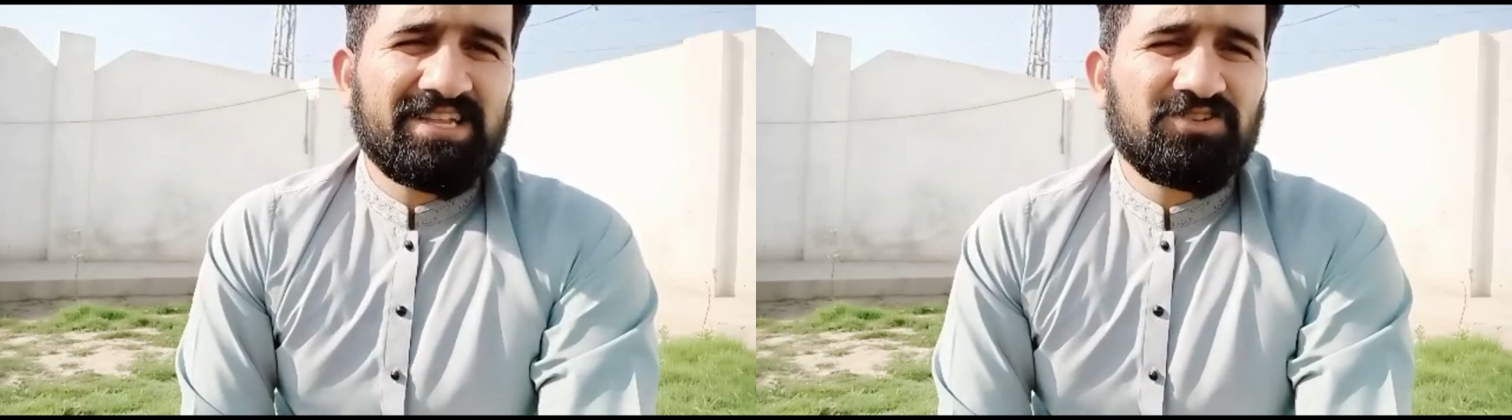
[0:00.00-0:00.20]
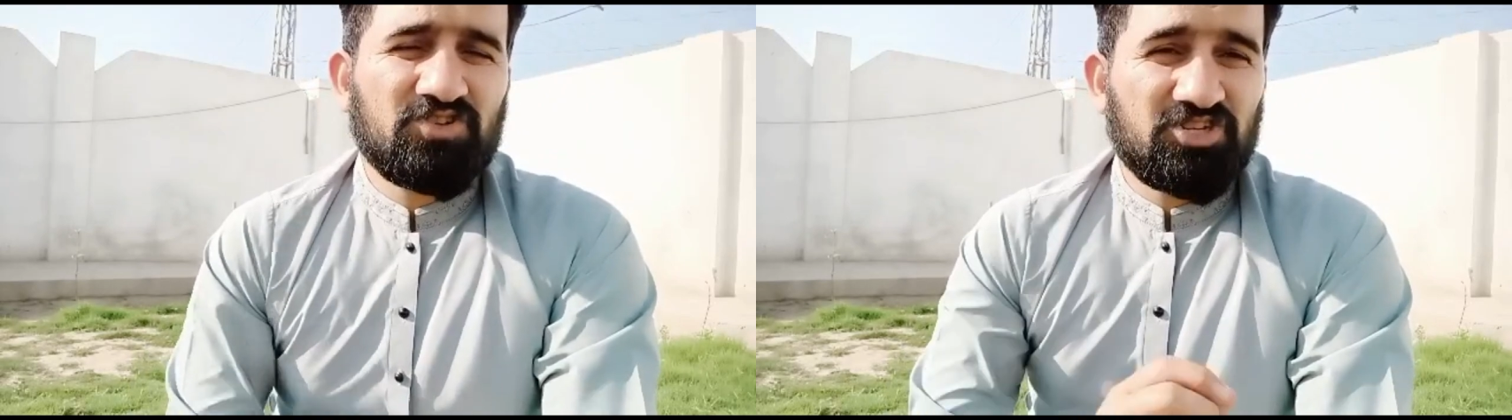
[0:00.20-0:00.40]

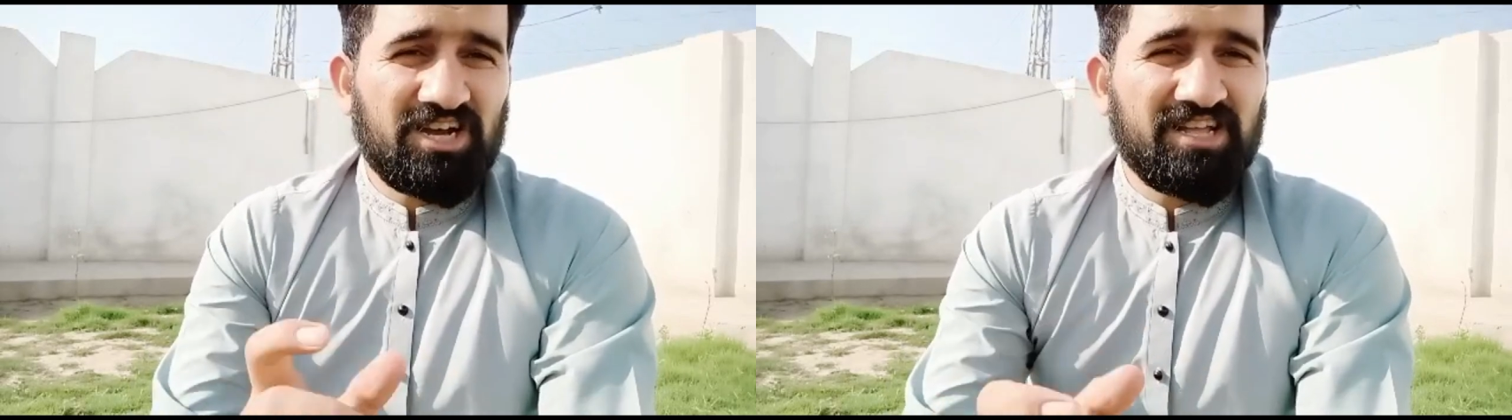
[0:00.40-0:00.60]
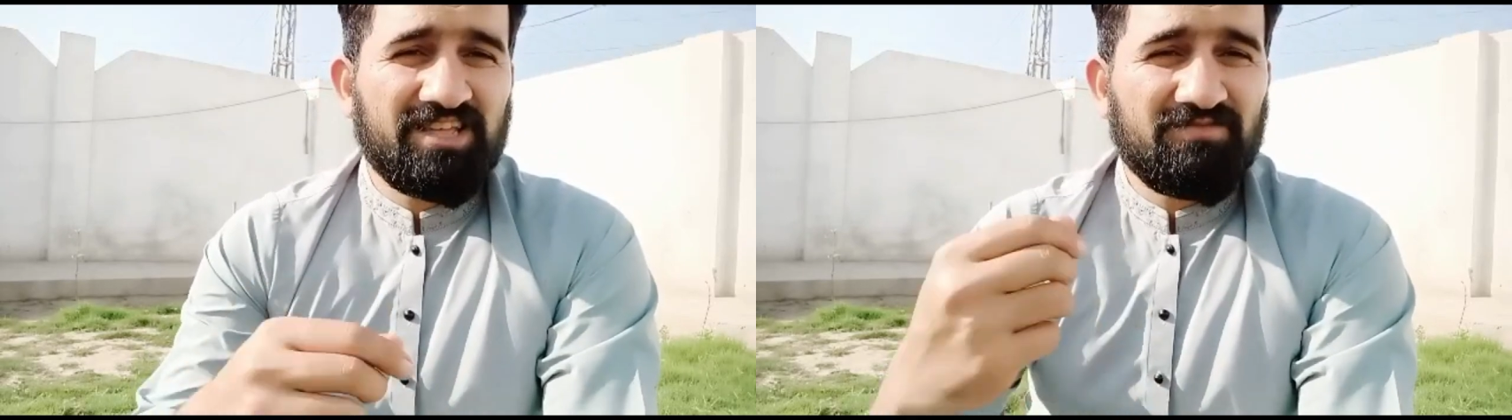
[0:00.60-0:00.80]
चाहत है
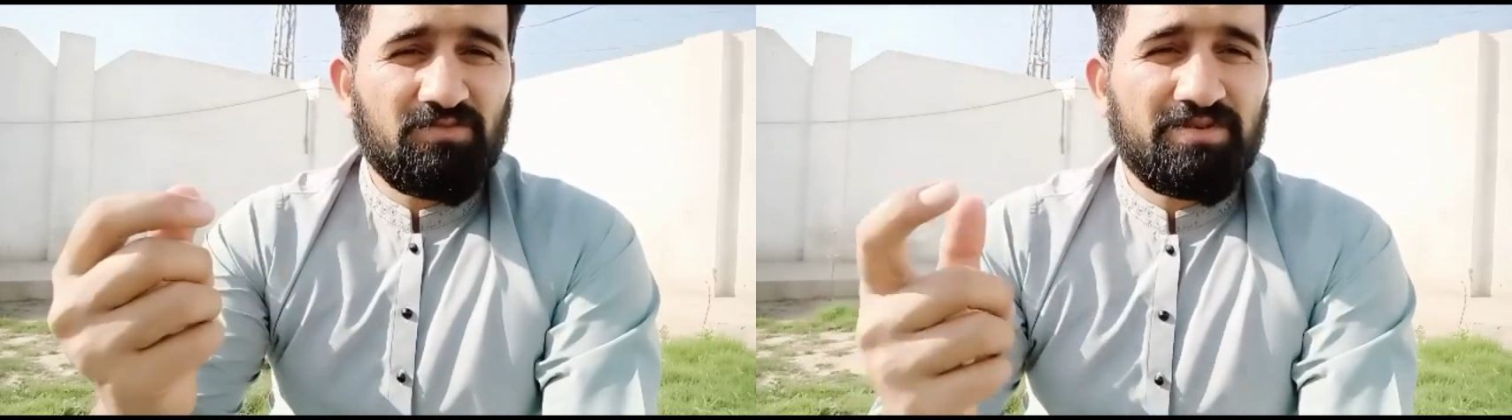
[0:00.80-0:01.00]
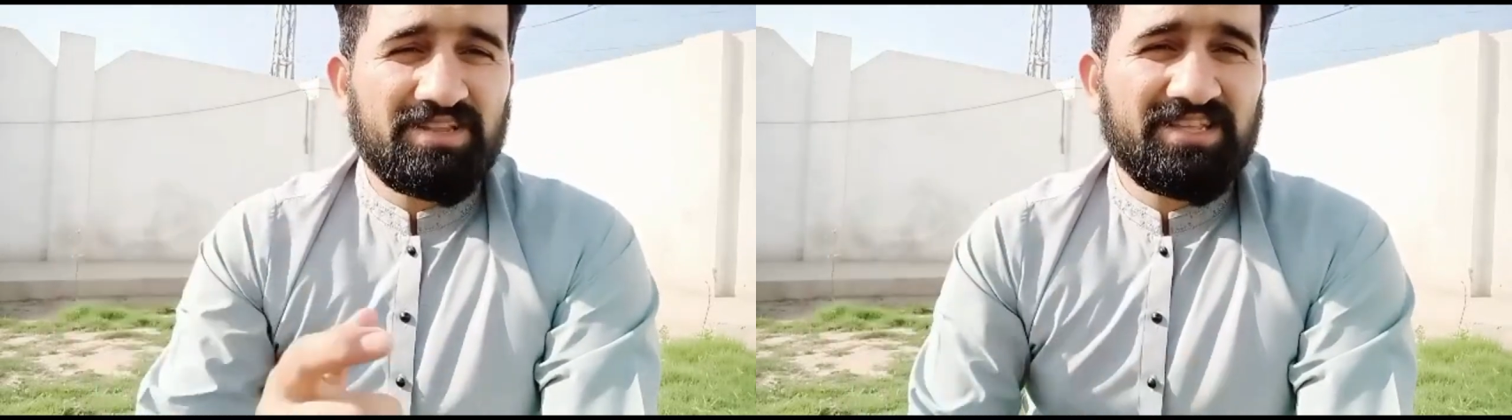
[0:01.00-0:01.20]
वो
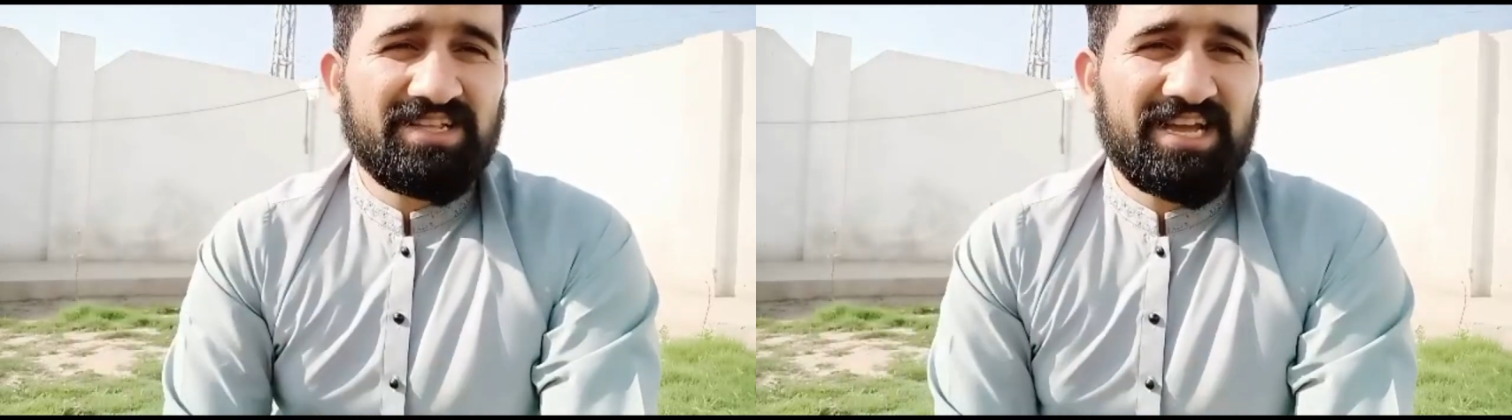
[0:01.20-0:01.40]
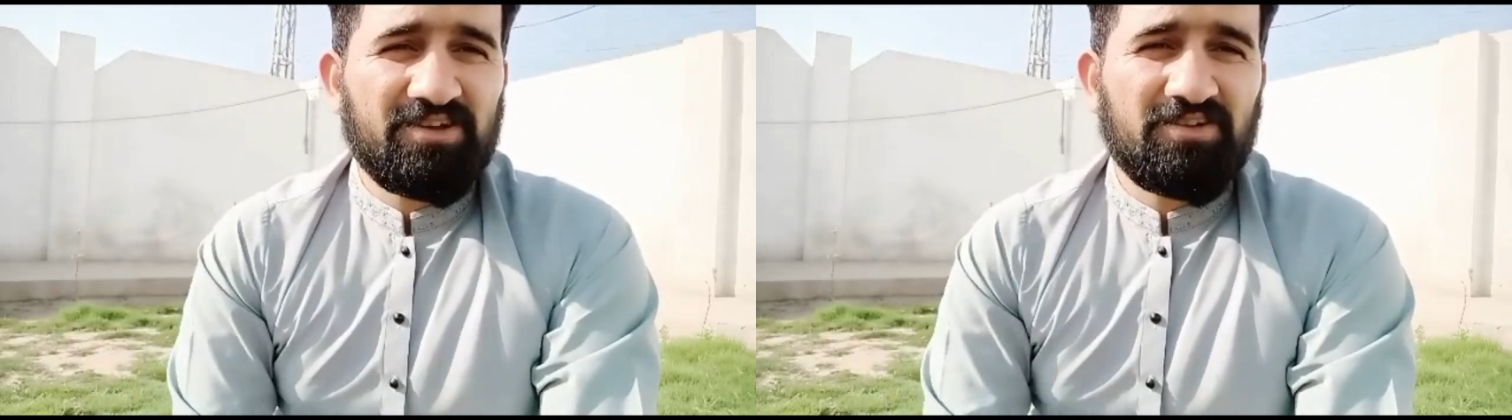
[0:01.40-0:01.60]
बढ़ती जाएगी
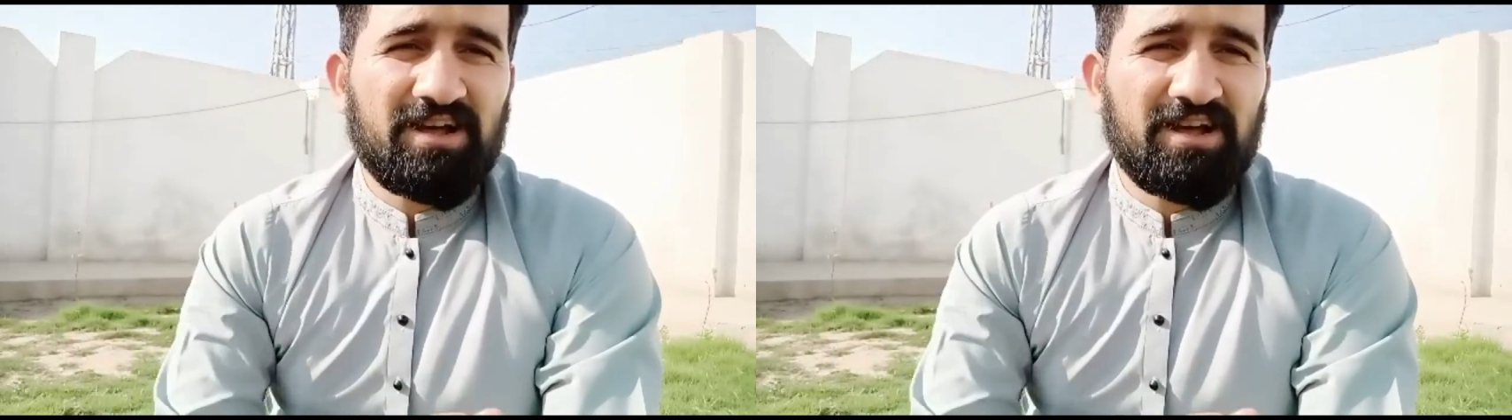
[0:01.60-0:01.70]
और आपके